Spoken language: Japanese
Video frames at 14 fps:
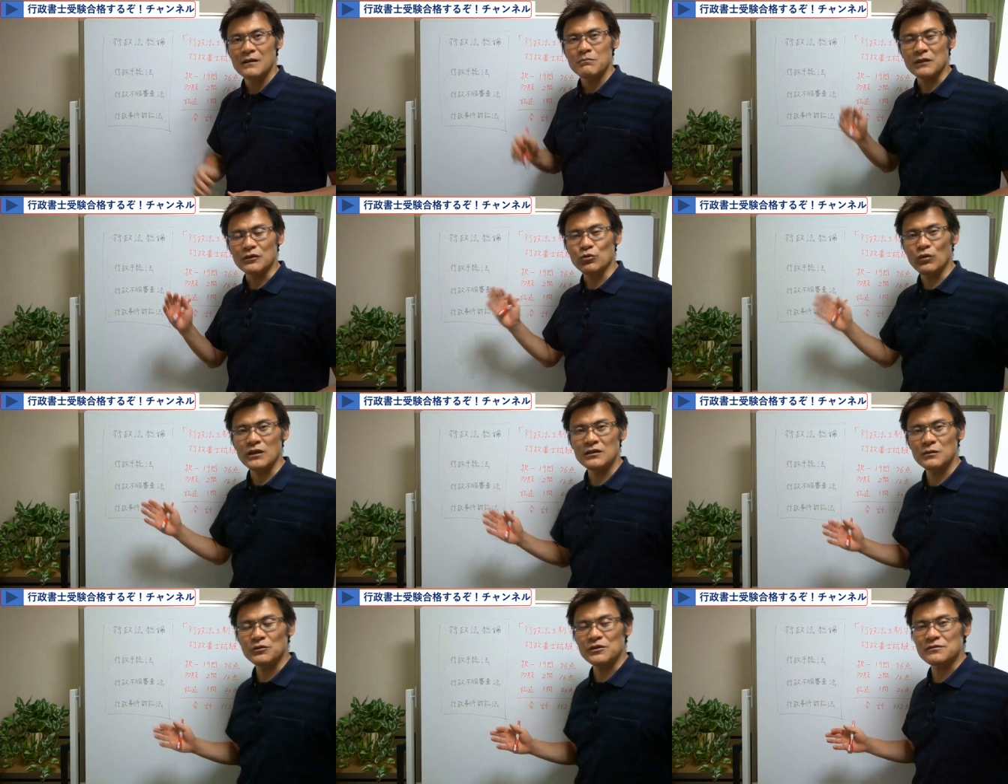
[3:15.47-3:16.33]
まあ、とは
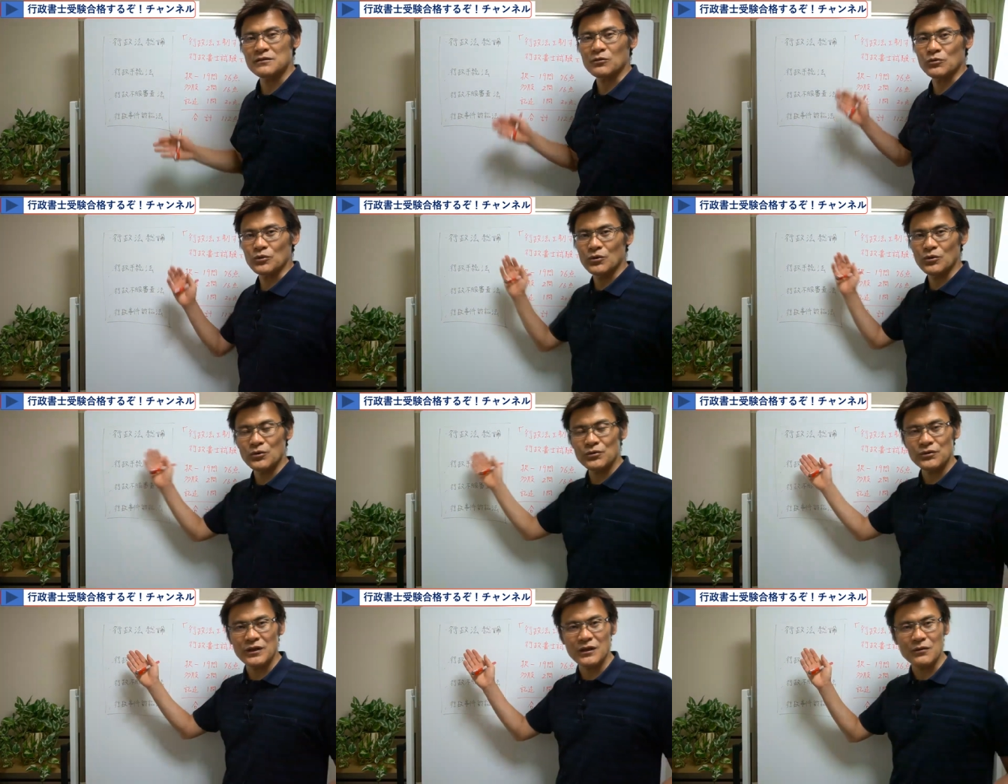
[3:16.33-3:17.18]
言ってもですね、この行
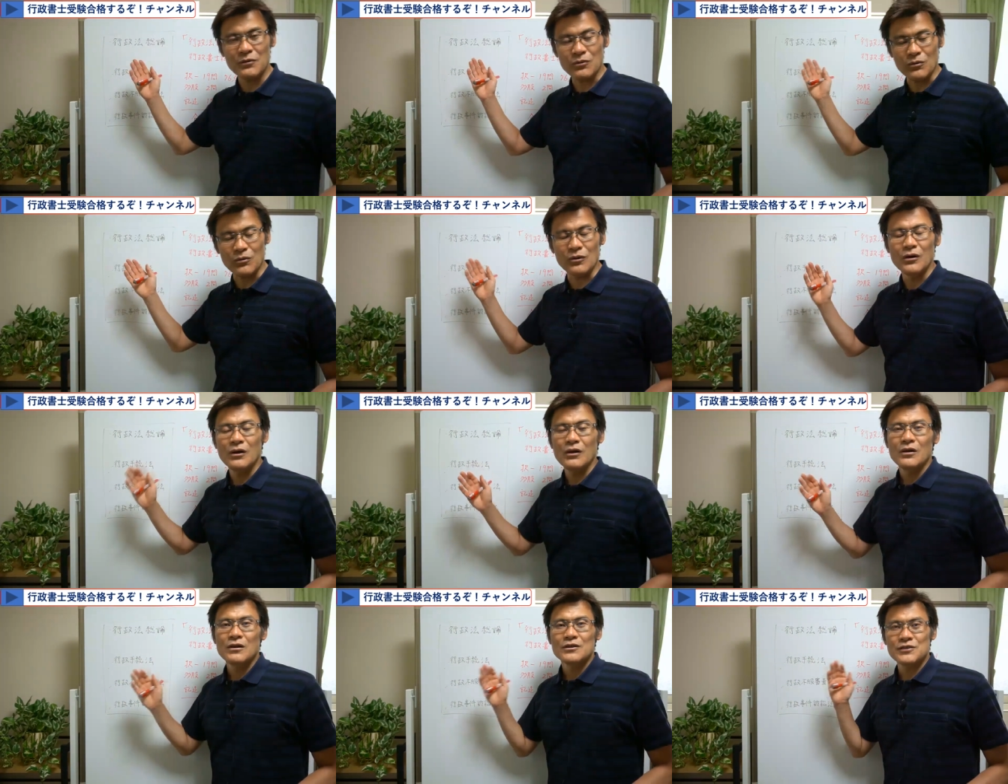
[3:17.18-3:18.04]
政法、
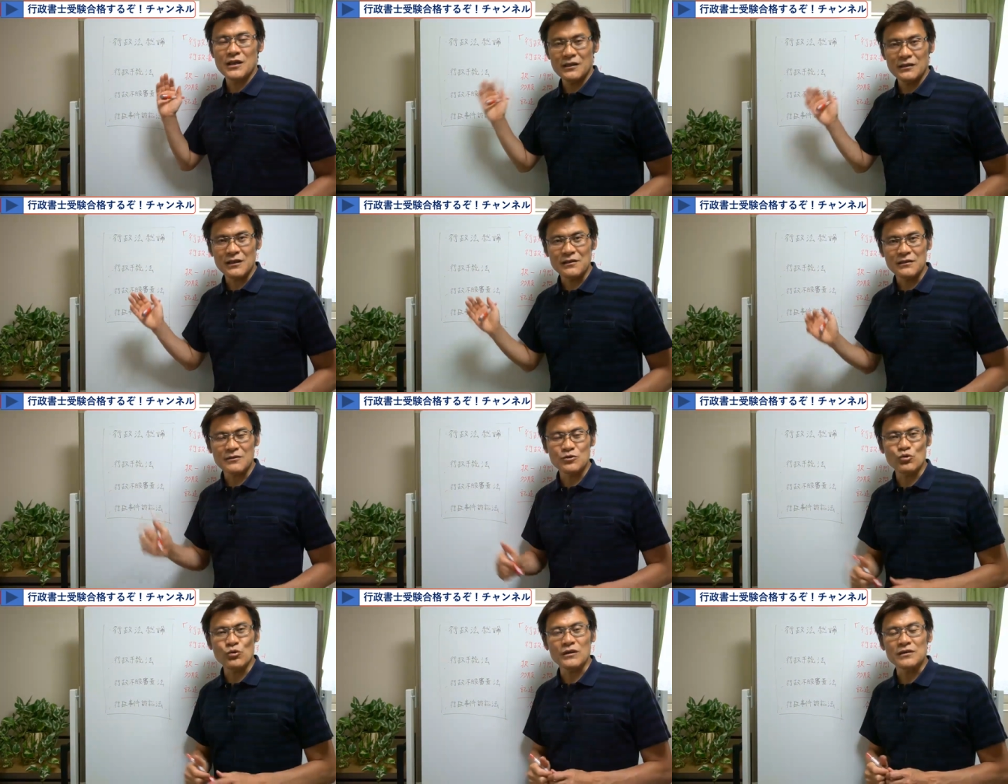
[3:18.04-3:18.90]
試験対策
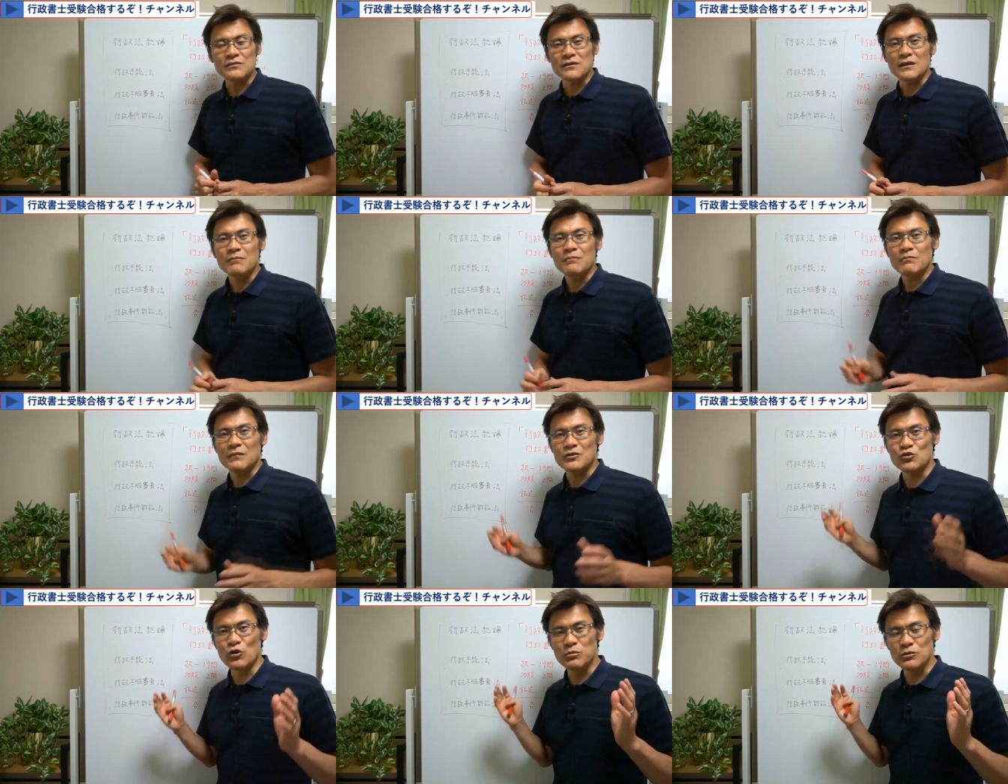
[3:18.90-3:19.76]
上はですね、まあ、
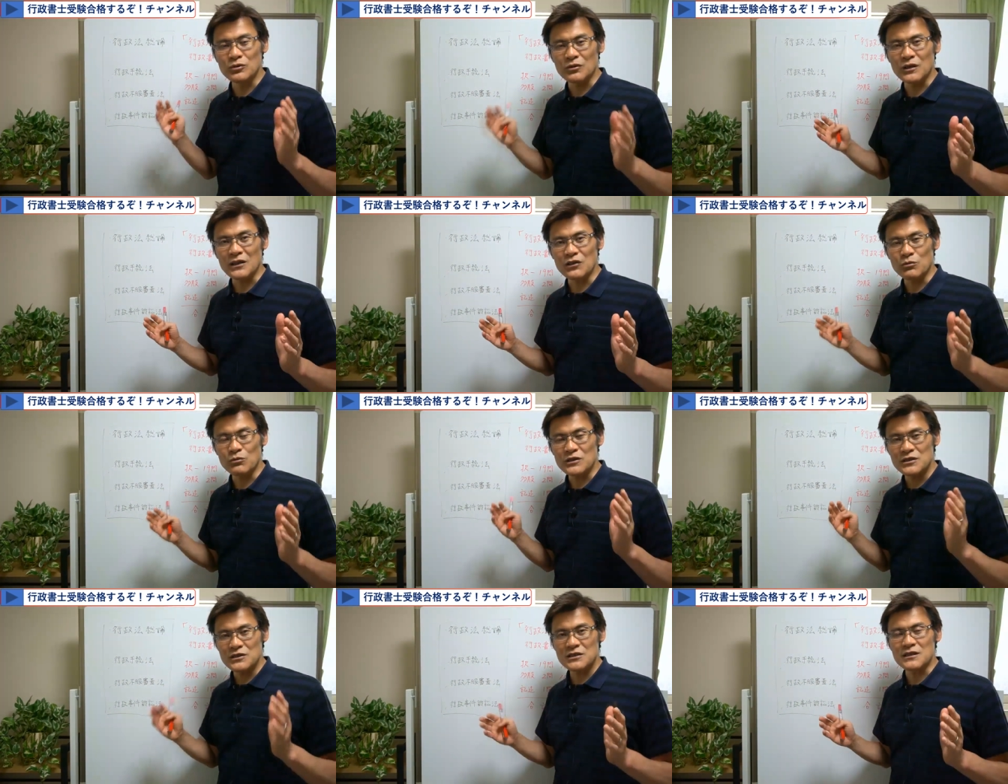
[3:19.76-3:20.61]
条文の内容も
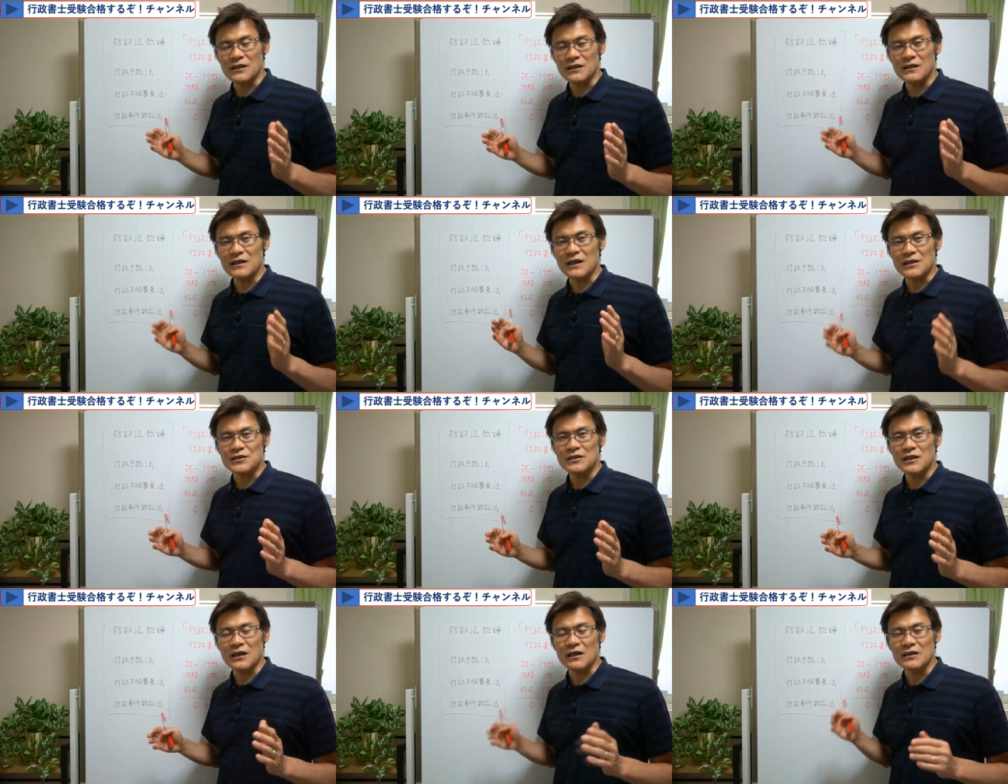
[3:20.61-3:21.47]
きっちり理解し
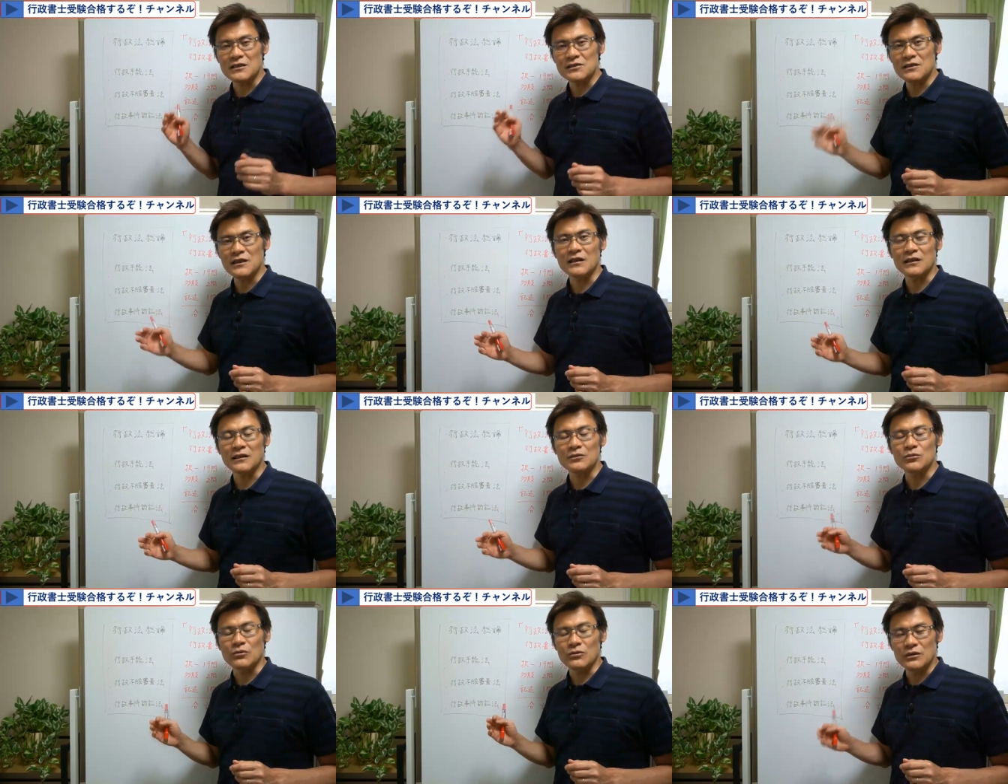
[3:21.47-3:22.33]
て暗記していかな
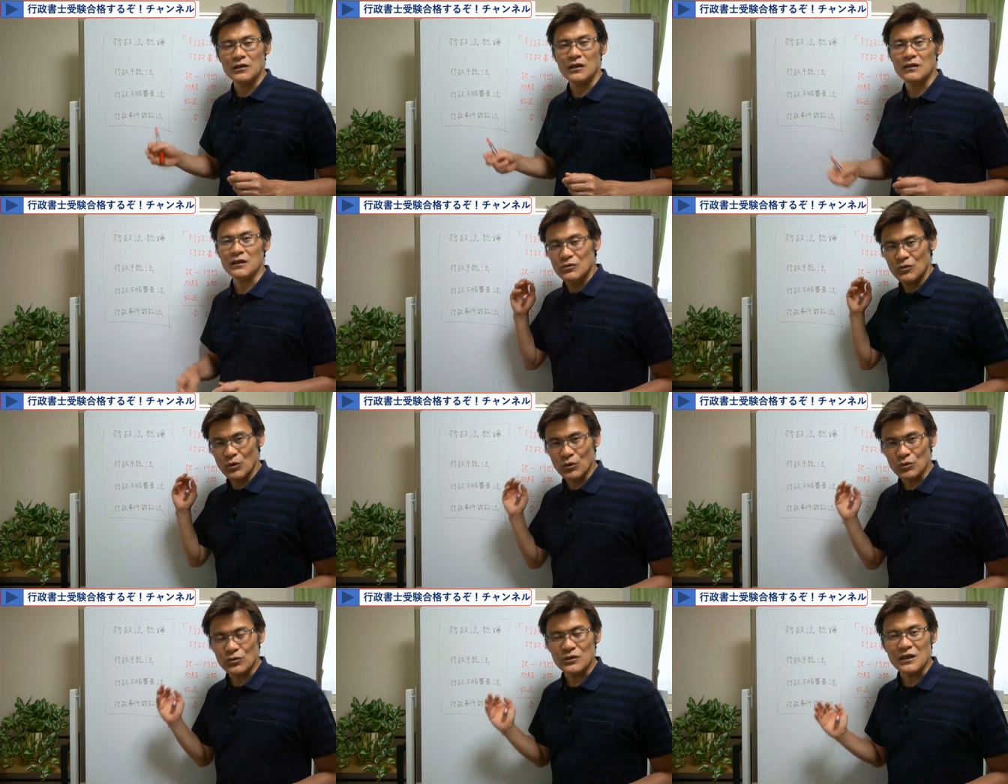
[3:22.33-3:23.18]
いといけないという
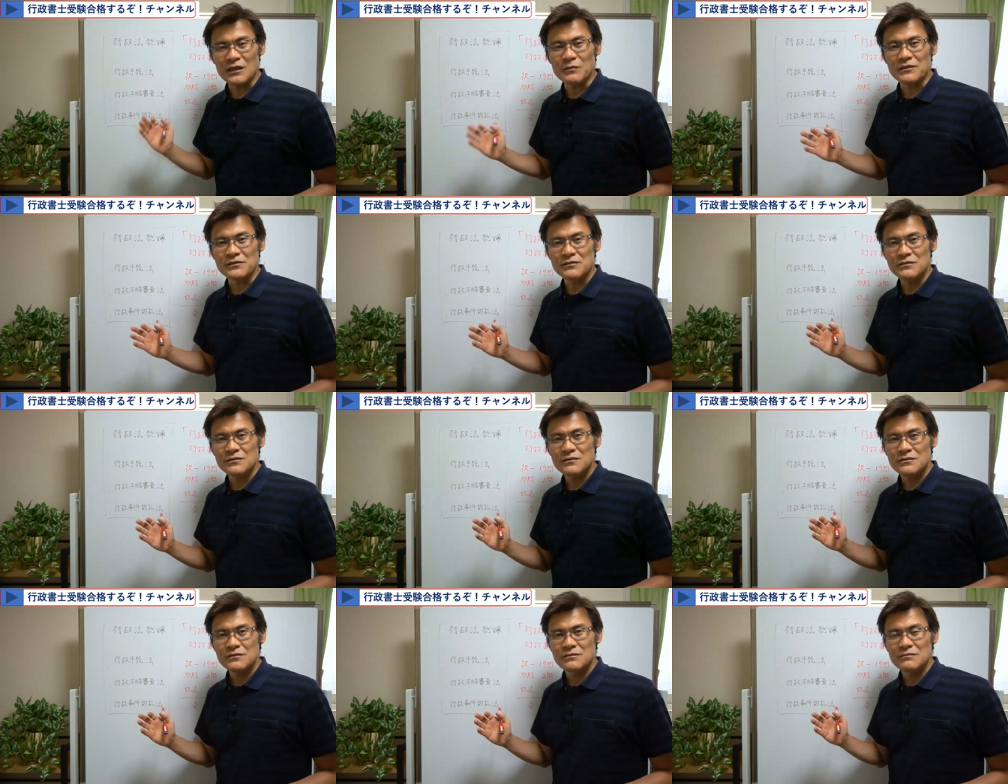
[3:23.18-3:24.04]
ことになります。